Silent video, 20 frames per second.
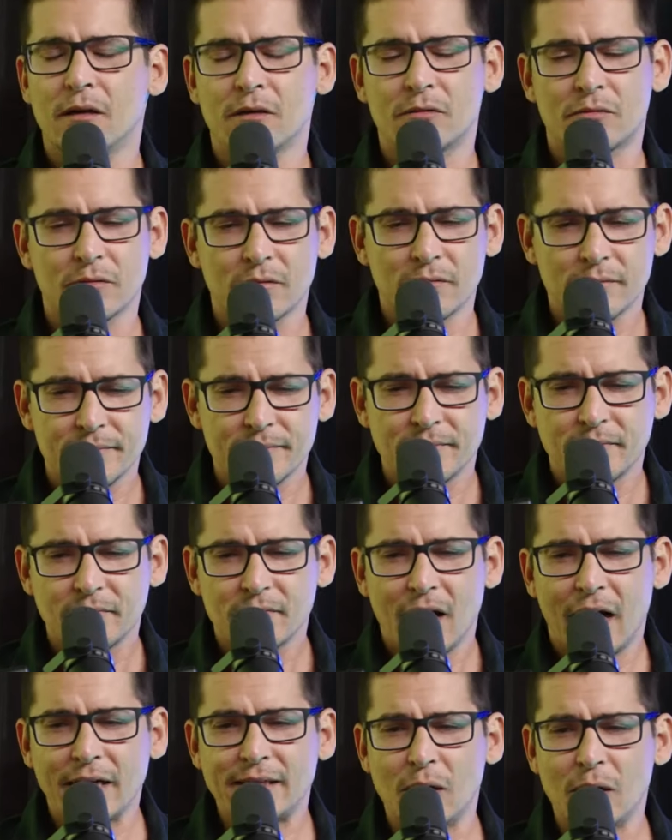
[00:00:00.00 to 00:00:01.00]
Isso.
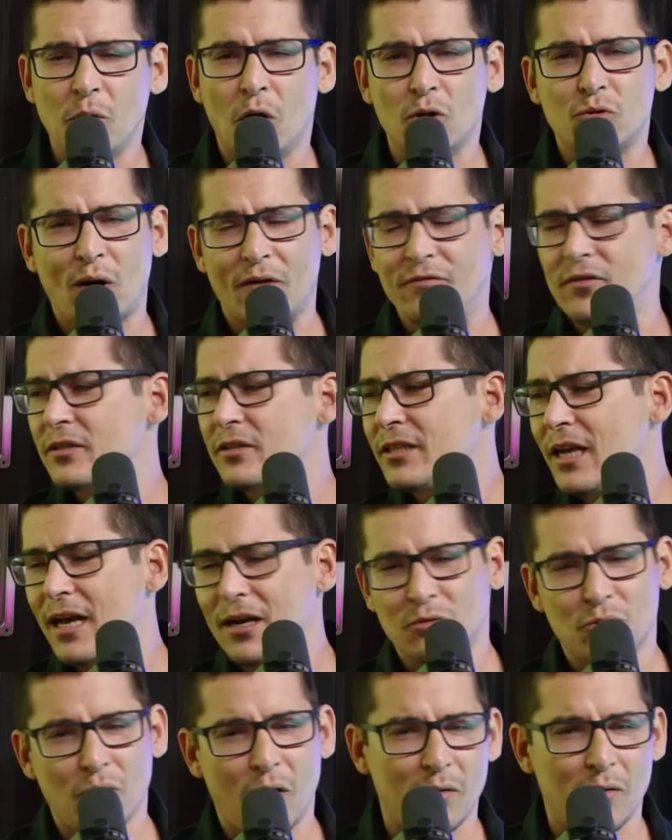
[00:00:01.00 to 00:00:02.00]
Esse é outro
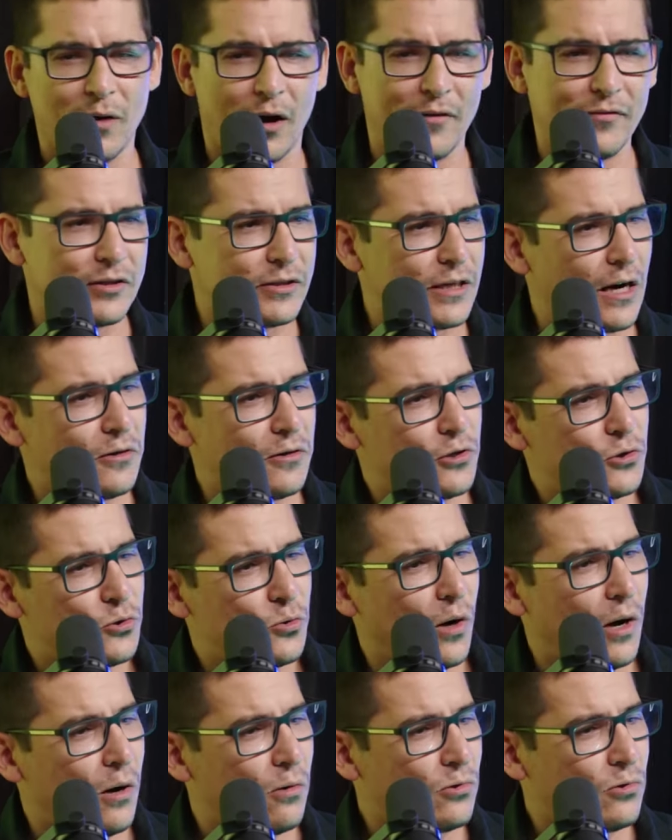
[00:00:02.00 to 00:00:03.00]
evangelho, não é o evangelho de
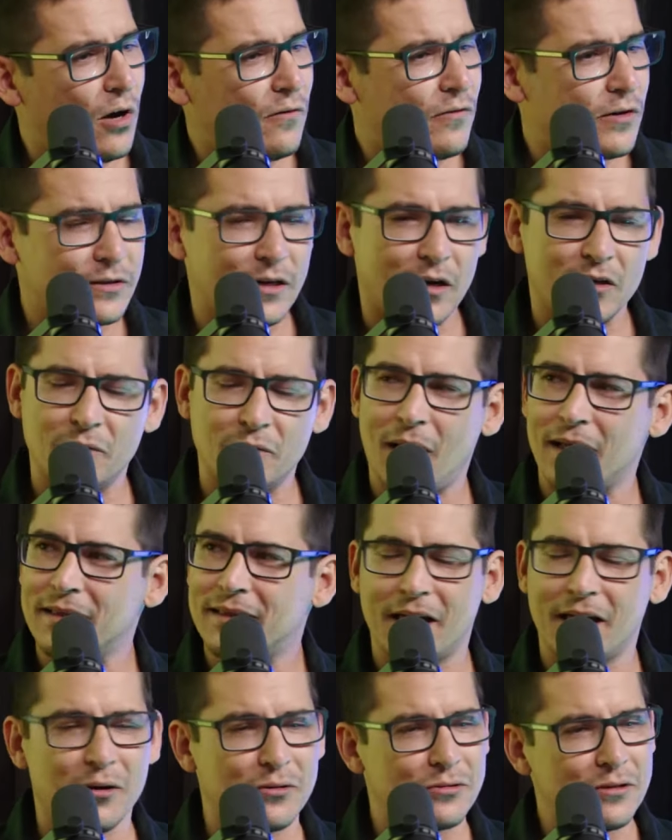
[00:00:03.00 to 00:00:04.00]
João, não é o evangelho Entendi. de
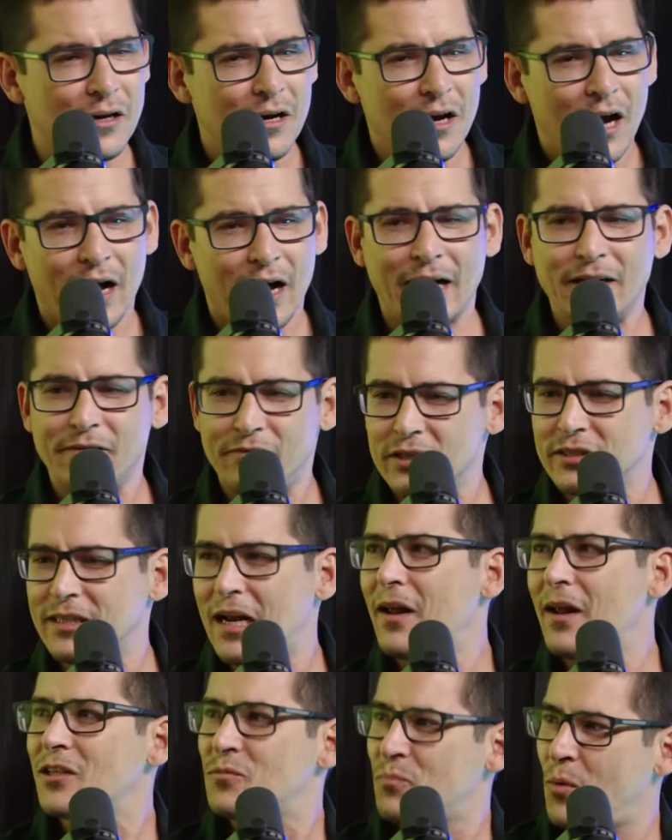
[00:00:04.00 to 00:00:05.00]
Mateus. É o
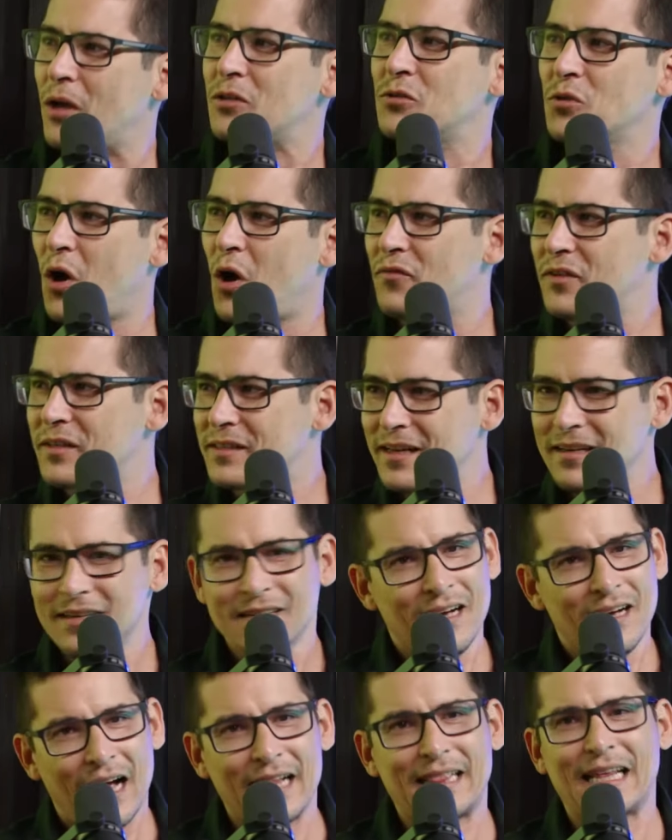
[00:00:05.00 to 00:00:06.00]
evangelho das as boas novas, né?
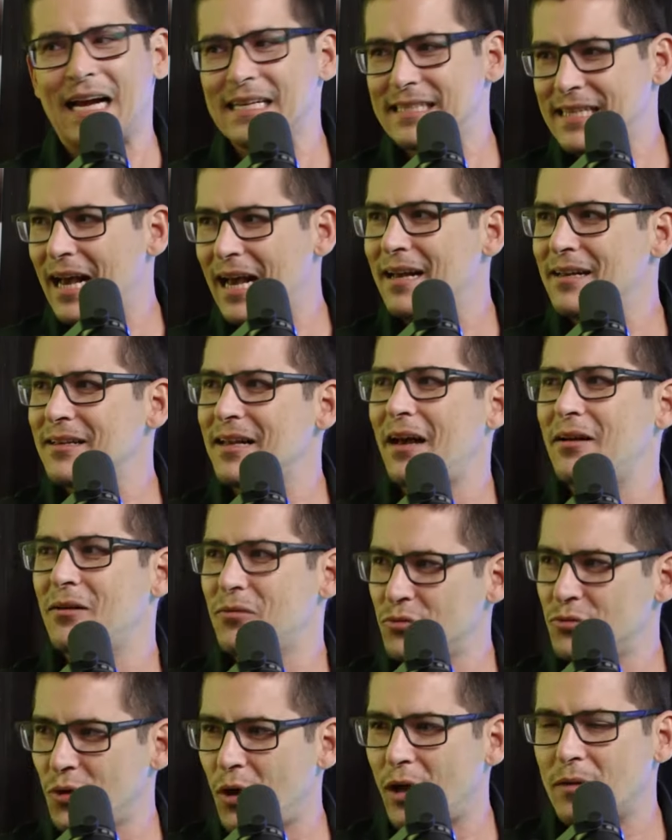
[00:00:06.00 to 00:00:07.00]
A é boa é trazer, é
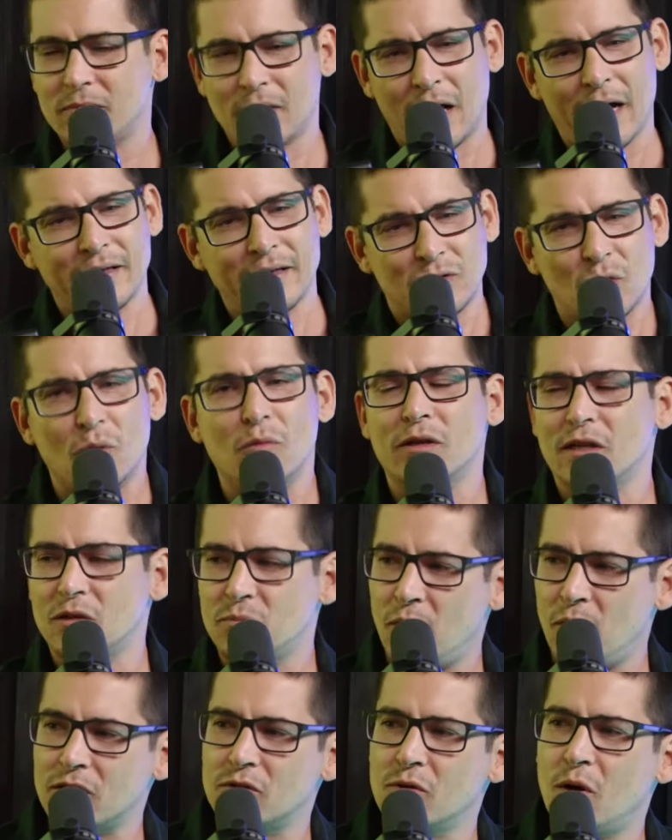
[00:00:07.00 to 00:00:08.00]
o Bitcoin. É, é, isso é uma das
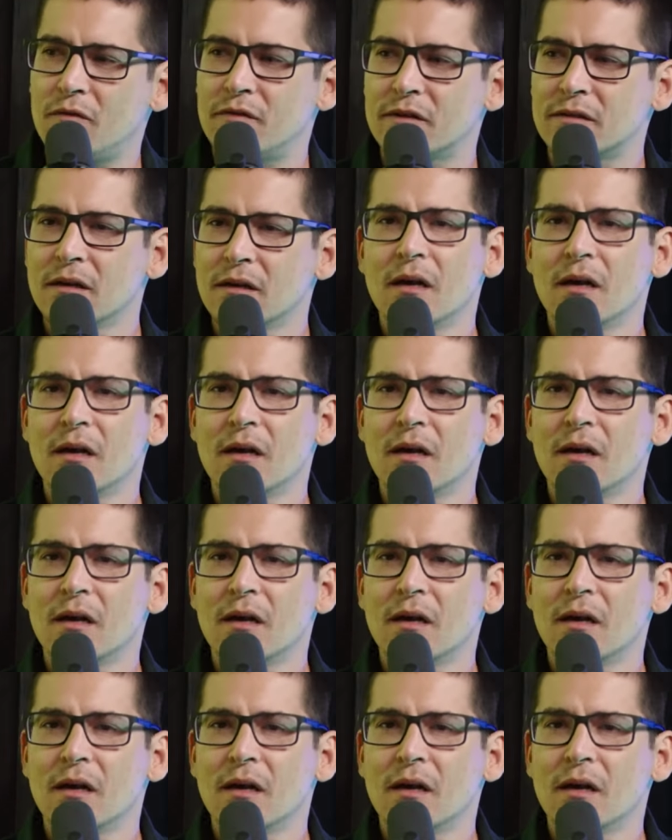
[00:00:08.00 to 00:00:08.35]
boas novas.